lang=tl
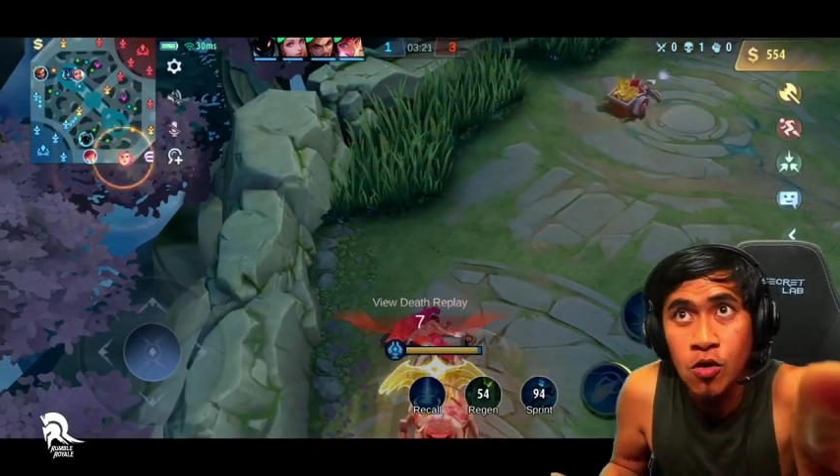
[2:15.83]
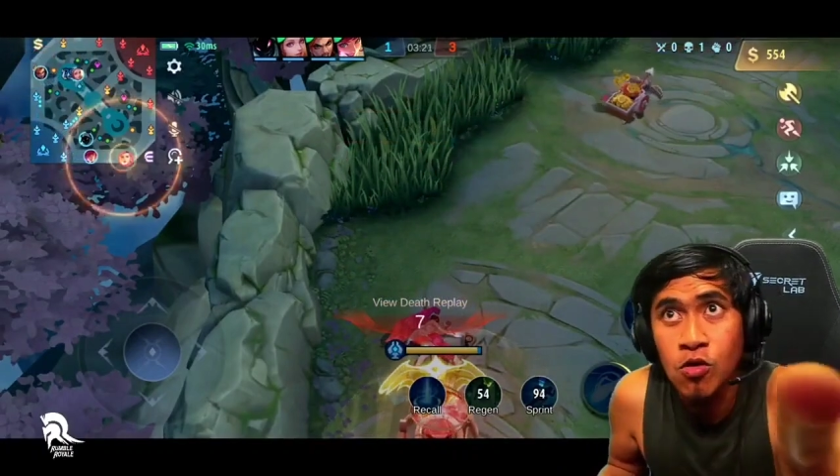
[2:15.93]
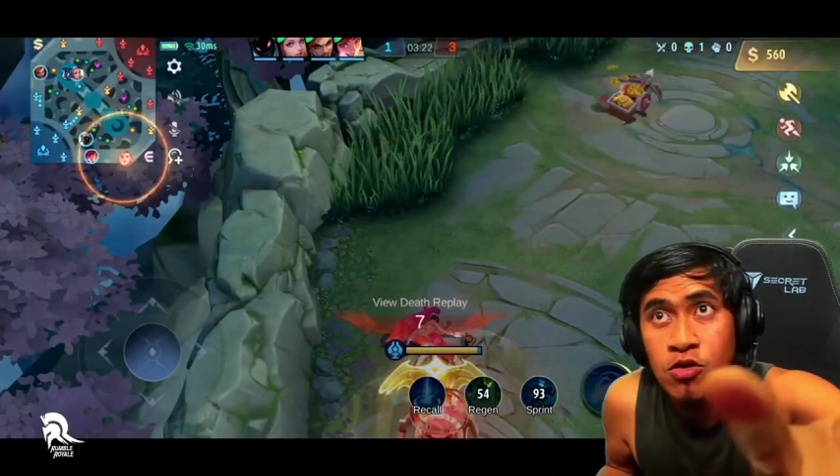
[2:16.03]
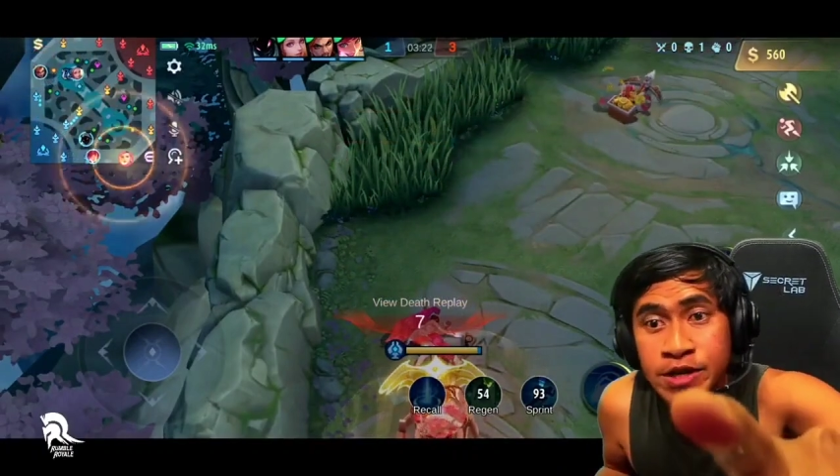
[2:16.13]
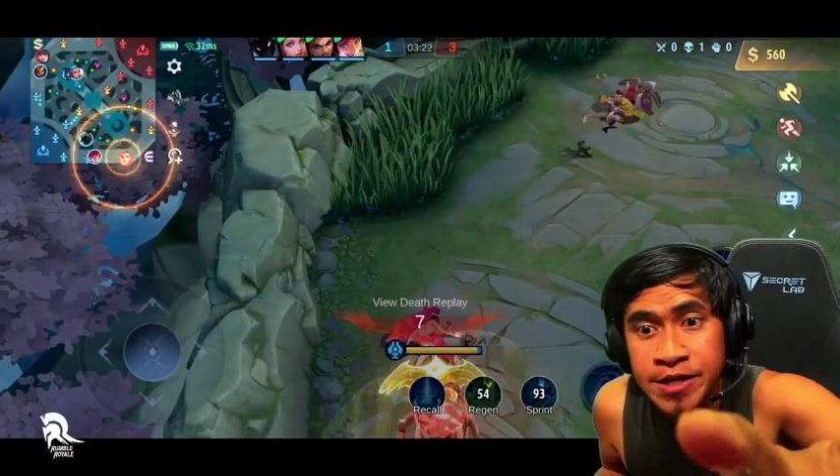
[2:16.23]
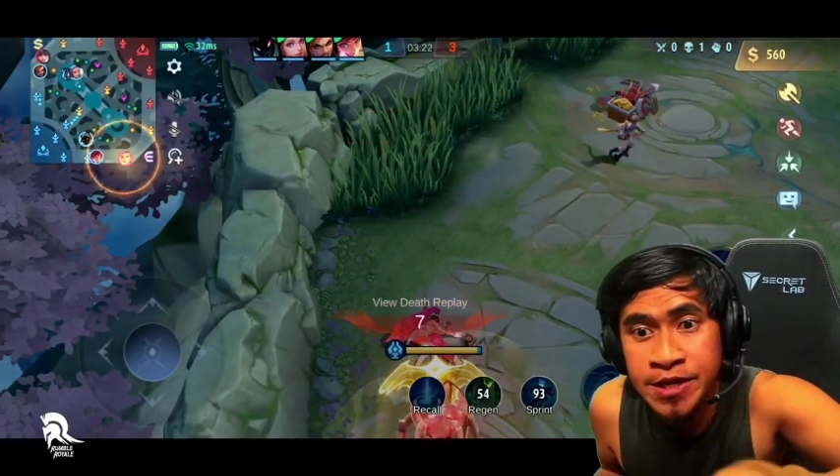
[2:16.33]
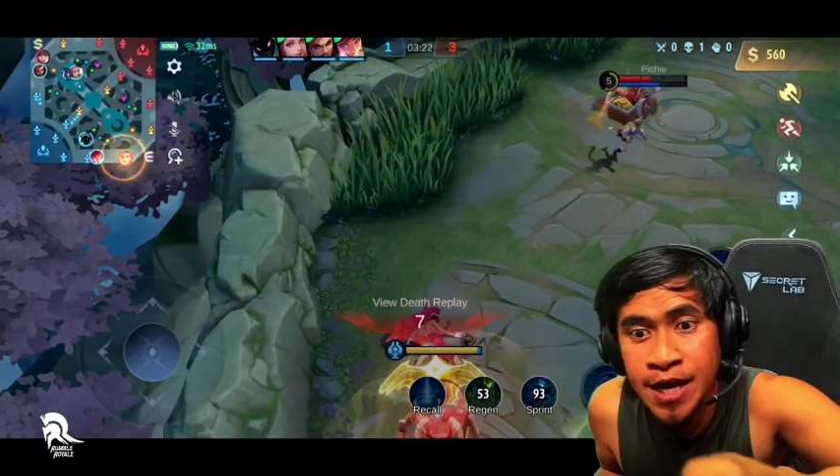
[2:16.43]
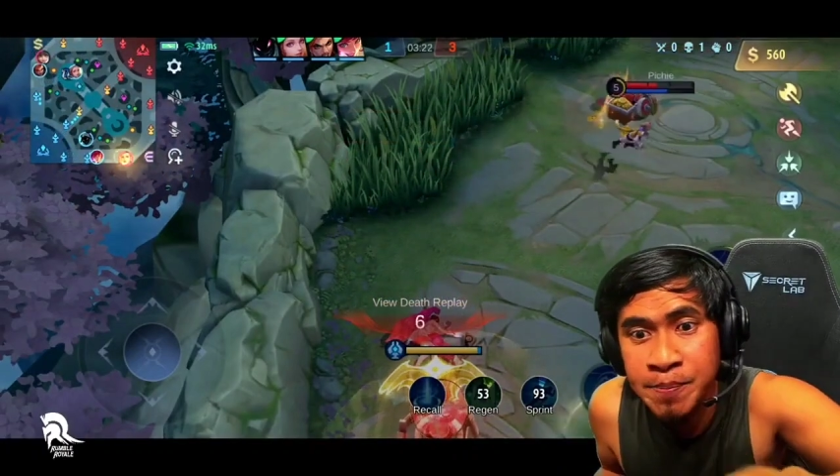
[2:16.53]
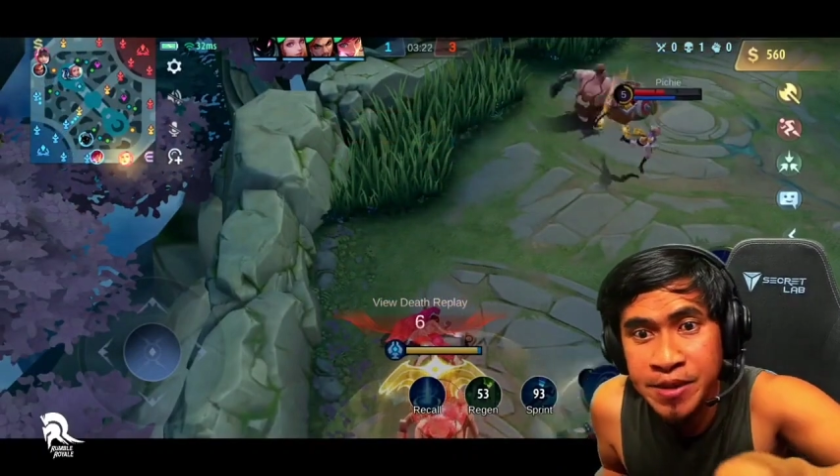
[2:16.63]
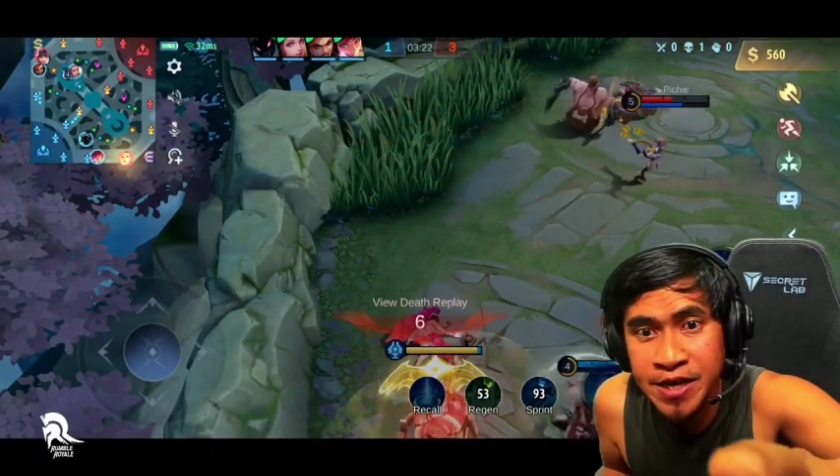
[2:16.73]
Okay
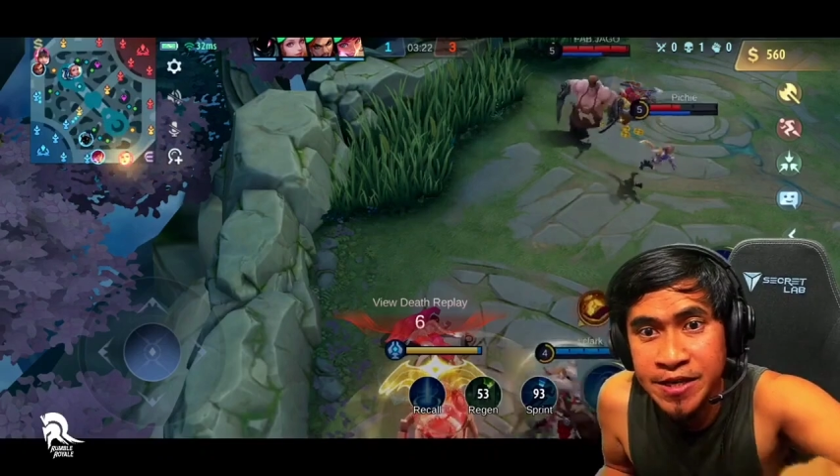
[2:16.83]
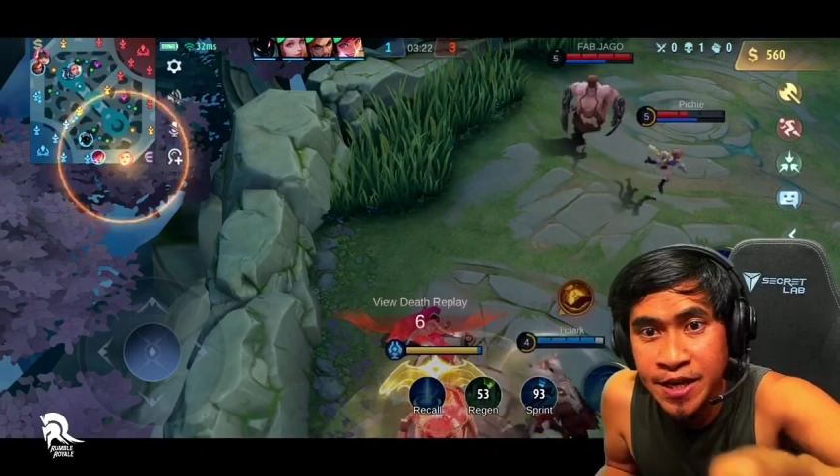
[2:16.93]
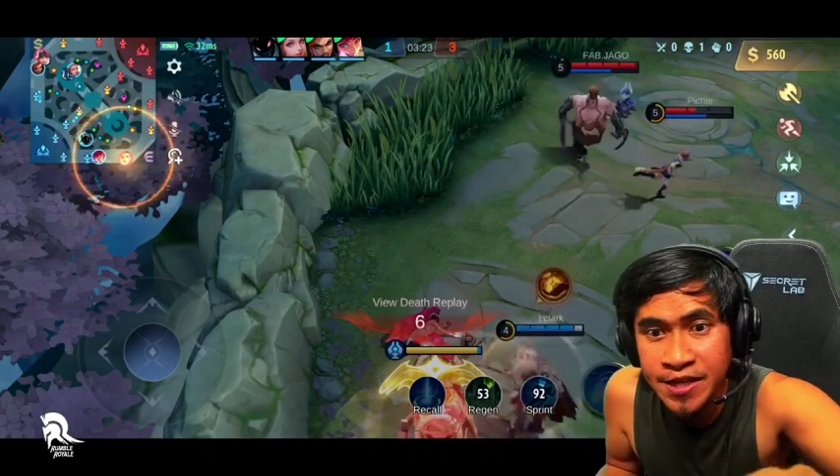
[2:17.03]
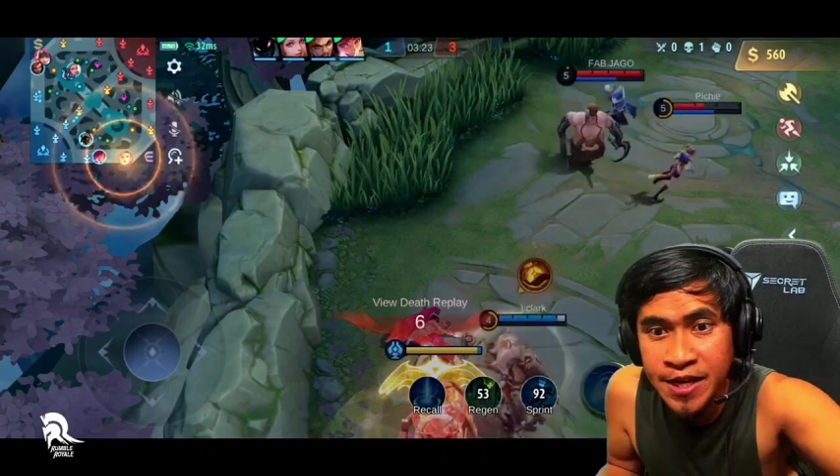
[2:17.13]
ni Namki. Hindi,